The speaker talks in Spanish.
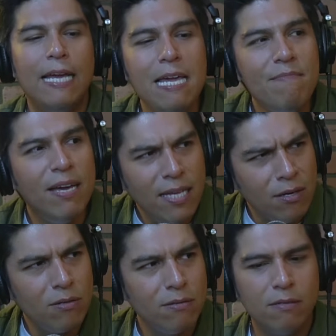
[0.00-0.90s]
Y me
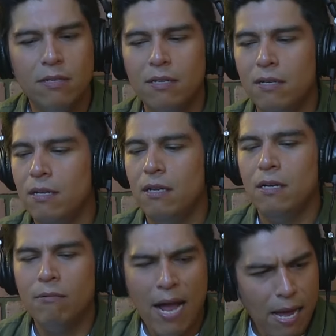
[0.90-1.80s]
dijo,
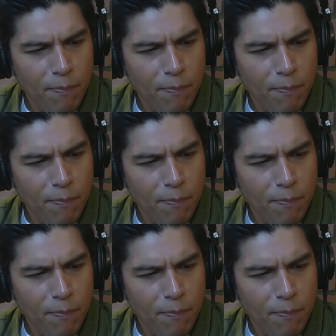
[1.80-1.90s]
güey,